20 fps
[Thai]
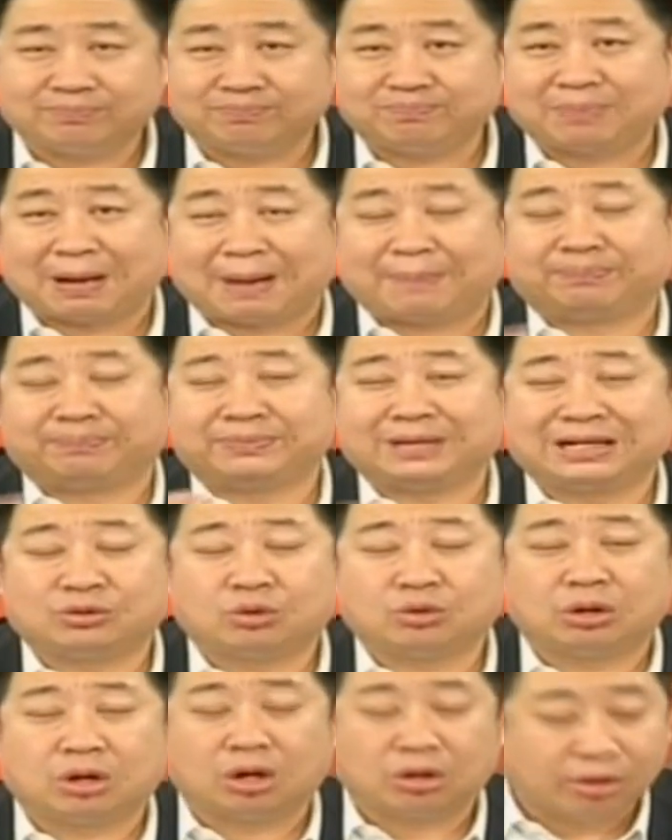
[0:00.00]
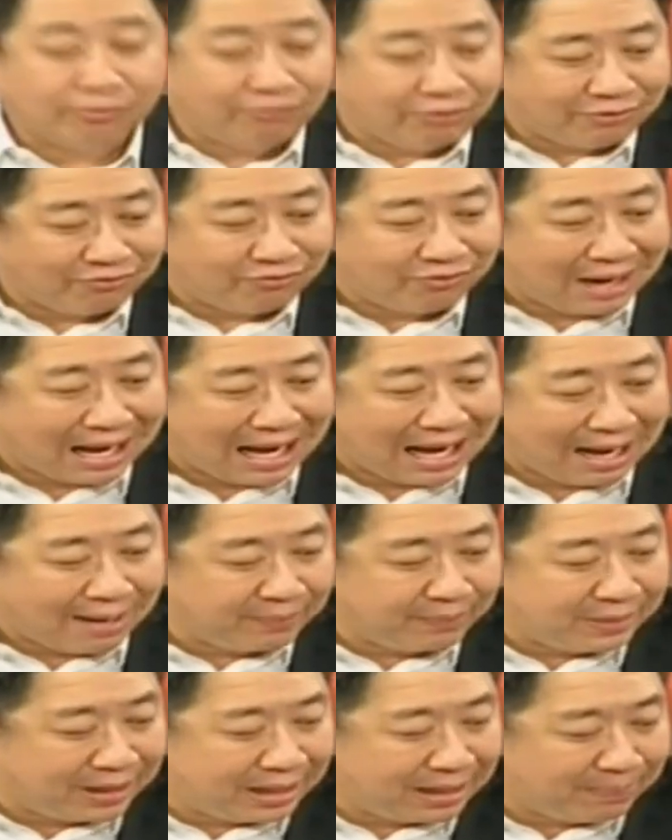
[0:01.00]
ปรับในตัวของรถไฟฟ้า
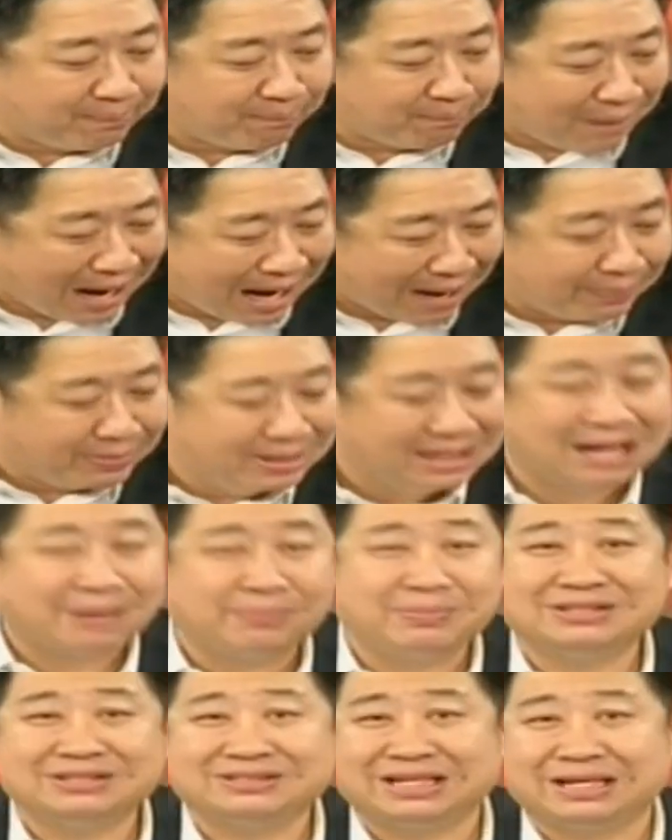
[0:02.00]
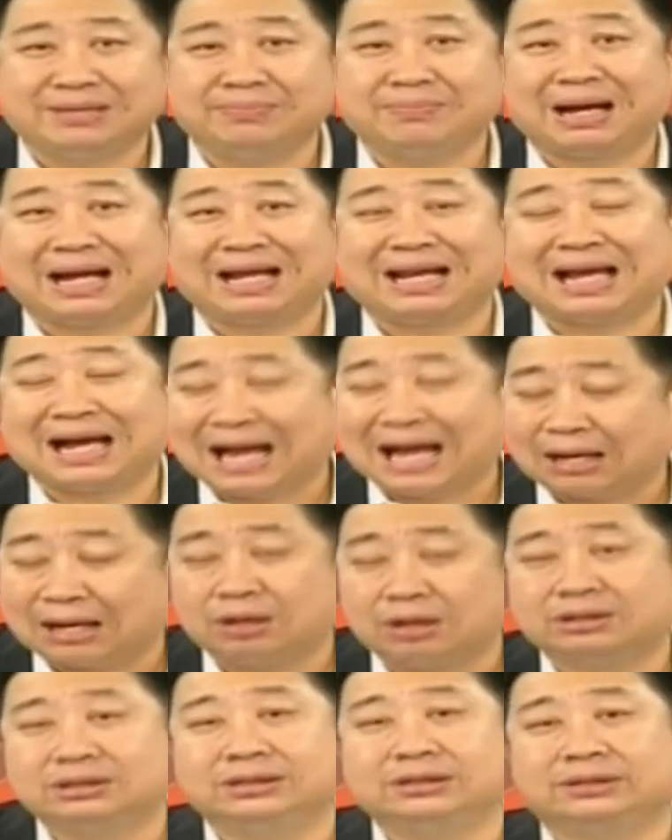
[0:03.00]
มีผังเมืองมีสีใหม่ราคา
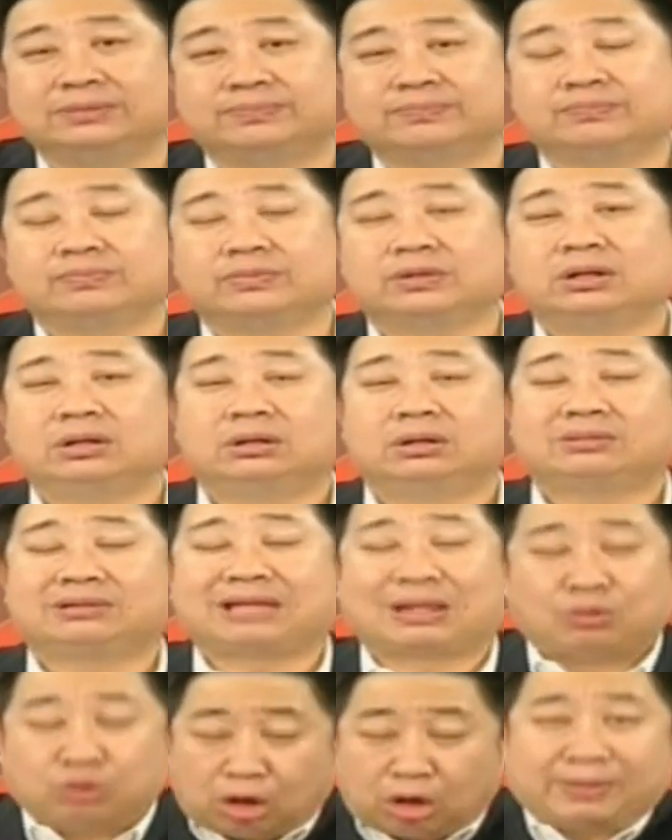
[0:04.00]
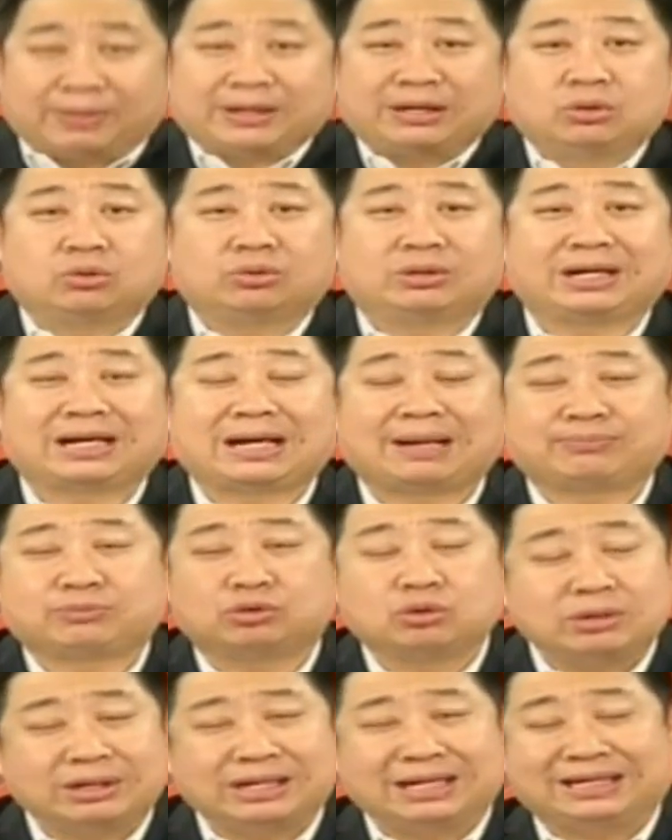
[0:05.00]
ก็ขึ้นแต่คุณลองไปดูดิครับ
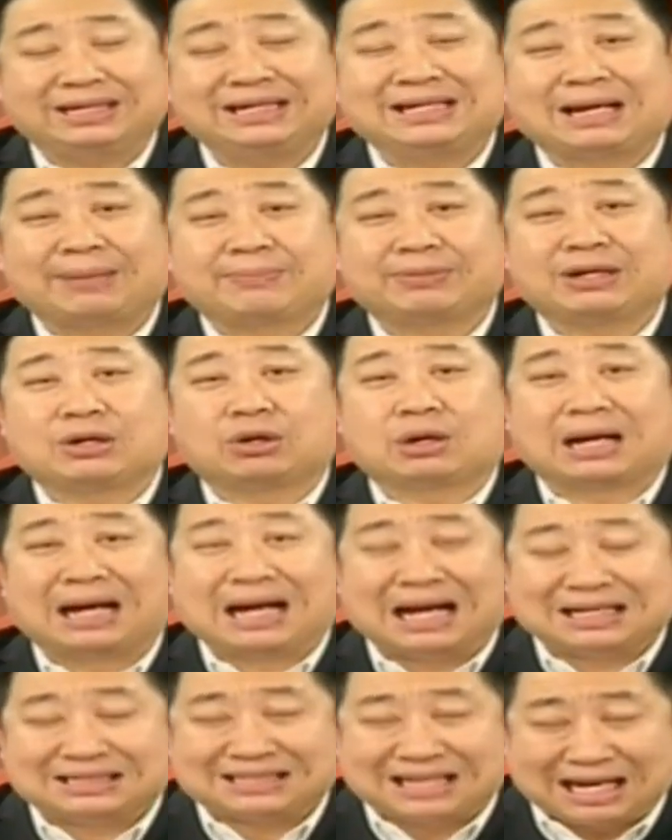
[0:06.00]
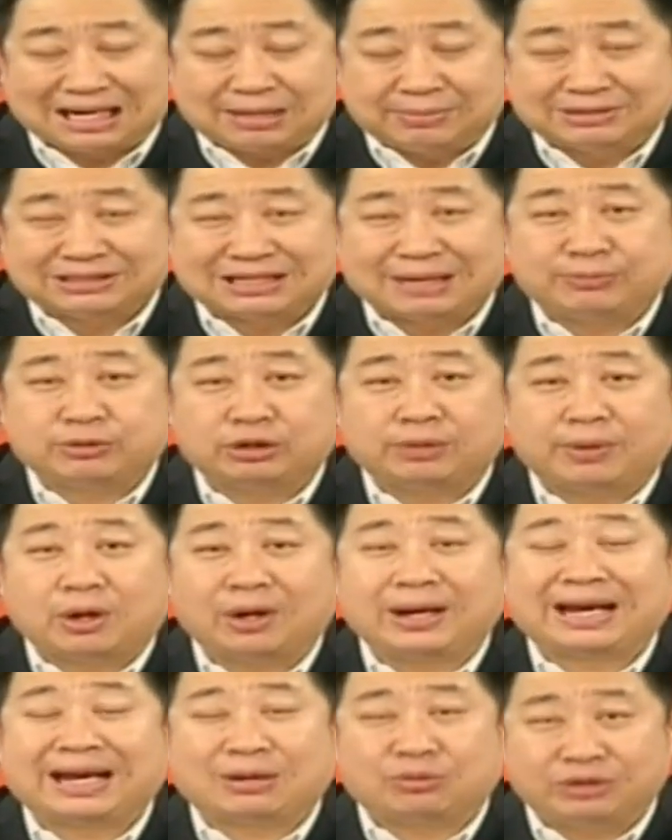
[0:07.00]
ธุรกิจที่ทำเกี่ยวกับอสังหาริมทรัพย์โดยเฉพาะ
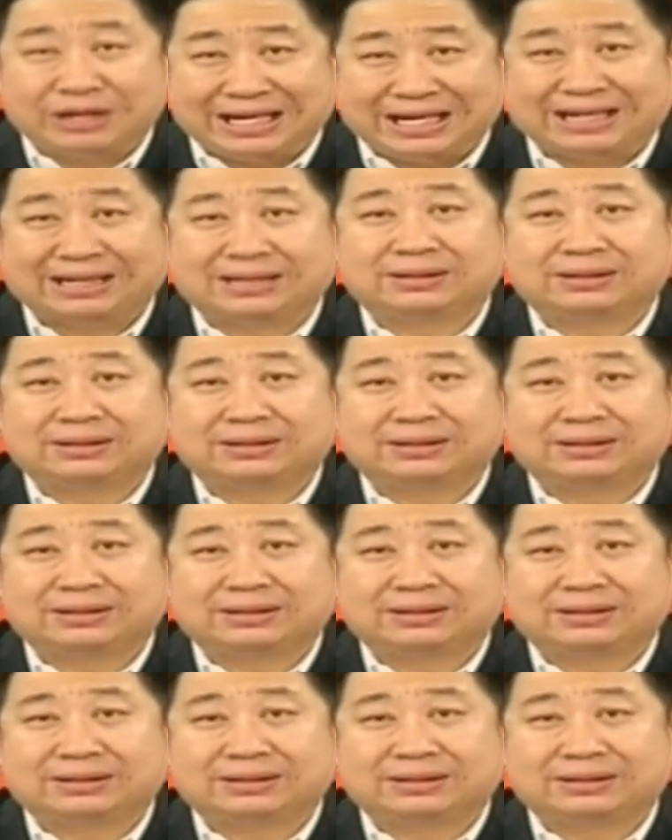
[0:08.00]
แนวดิ่ง